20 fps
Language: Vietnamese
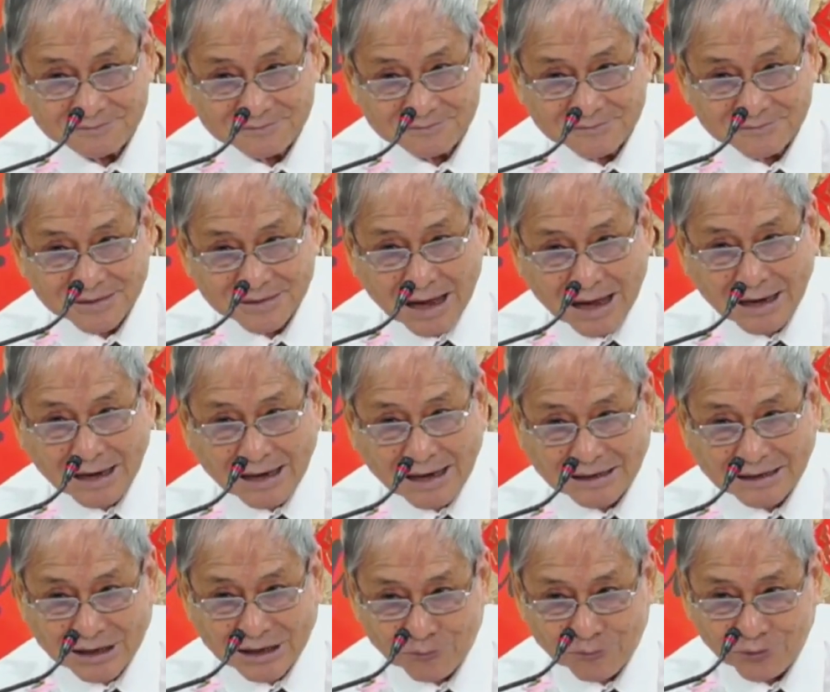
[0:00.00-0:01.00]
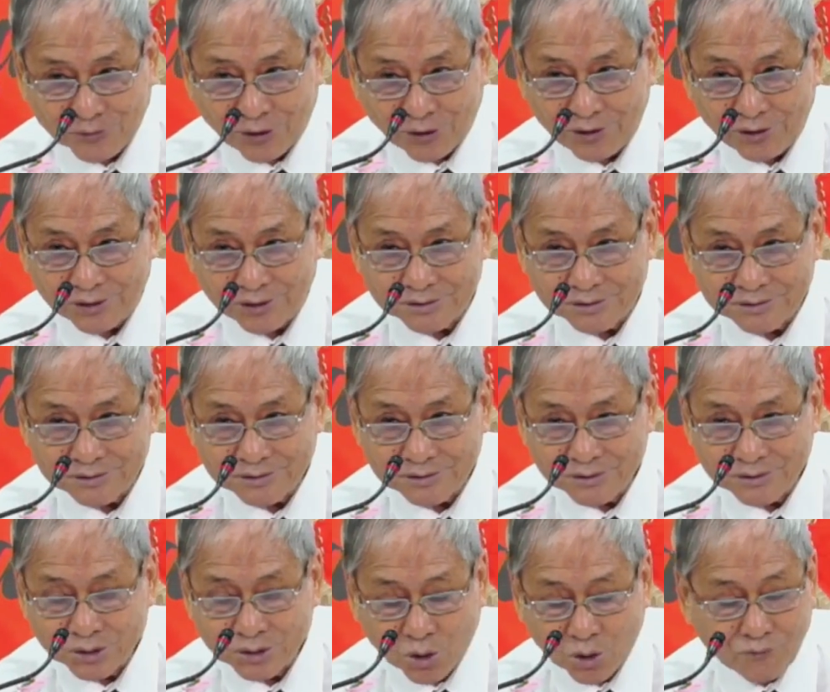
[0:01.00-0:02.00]
Hàng ngày đọc nó,
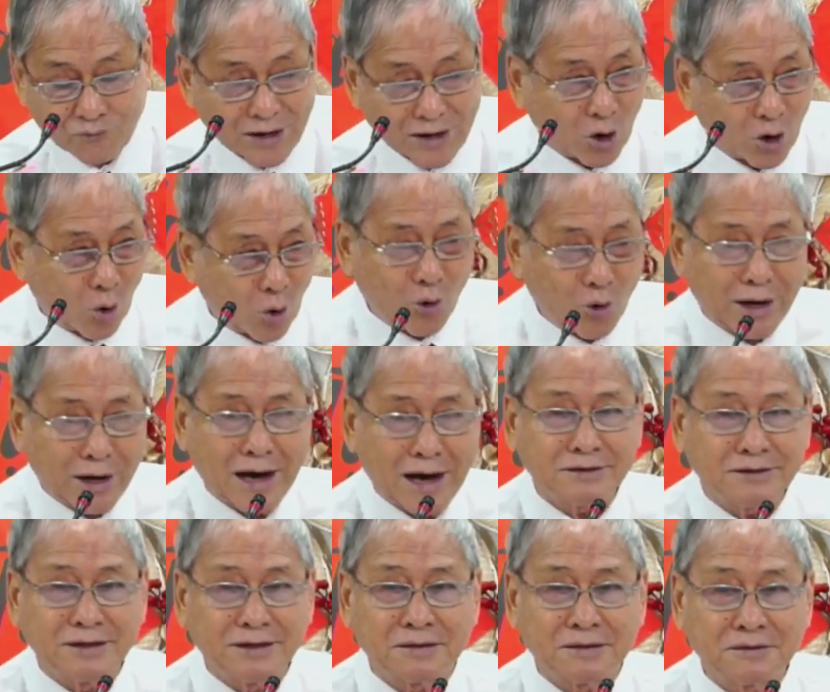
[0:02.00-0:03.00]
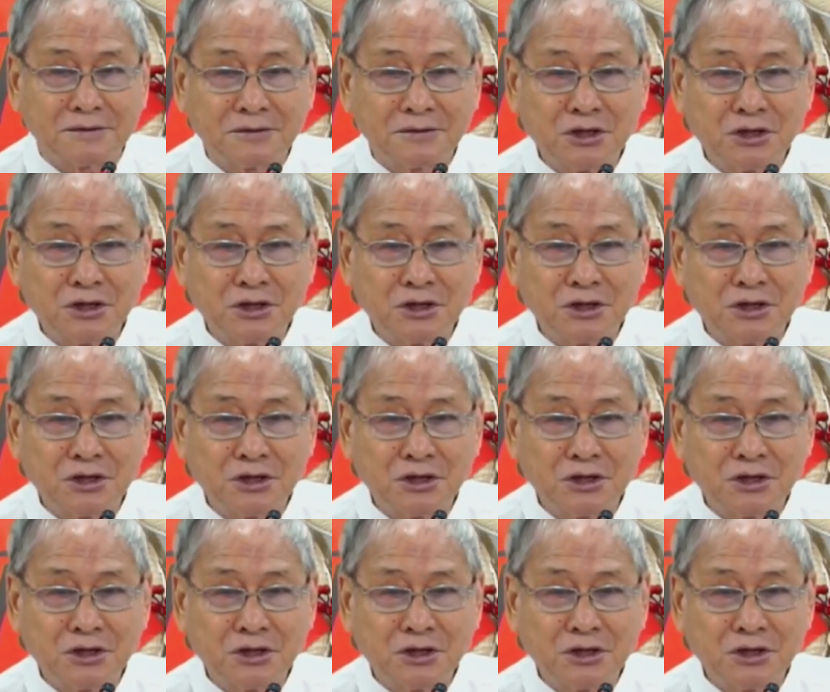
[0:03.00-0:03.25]
nó có vẻ khô khan thiệt